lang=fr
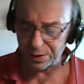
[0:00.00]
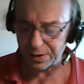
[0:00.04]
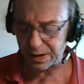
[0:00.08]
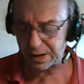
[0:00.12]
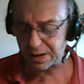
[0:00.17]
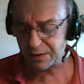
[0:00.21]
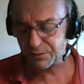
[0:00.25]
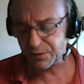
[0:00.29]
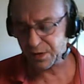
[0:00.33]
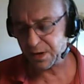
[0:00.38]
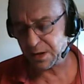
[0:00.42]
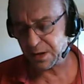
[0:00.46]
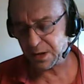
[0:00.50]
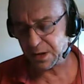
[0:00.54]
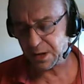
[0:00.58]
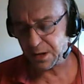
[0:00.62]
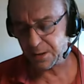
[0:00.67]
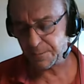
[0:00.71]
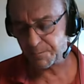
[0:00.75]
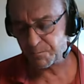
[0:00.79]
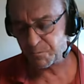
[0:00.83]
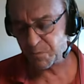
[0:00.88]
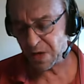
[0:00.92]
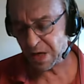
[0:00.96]
rêver,
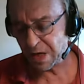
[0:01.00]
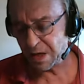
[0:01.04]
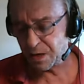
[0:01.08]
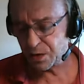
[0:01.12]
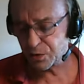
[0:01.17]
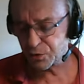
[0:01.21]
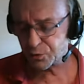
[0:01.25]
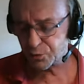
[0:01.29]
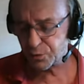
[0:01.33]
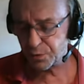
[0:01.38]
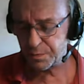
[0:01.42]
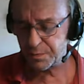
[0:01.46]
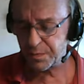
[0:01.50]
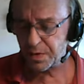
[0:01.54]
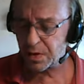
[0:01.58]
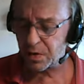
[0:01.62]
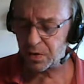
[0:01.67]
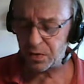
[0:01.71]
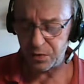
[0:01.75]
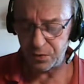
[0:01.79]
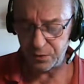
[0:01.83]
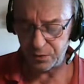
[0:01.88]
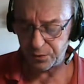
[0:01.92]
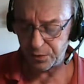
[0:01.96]
je veux
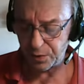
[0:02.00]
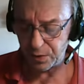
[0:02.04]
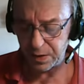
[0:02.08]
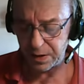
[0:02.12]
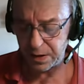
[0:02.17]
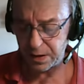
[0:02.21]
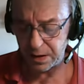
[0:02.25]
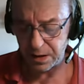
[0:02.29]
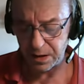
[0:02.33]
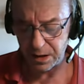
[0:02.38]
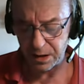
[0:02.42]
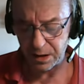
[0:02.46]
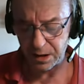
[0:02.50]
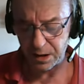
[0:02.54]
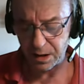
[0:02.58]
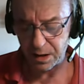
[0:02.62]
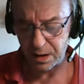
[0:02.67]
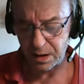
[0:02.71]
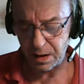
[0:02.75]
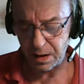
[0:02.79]
m'envoler,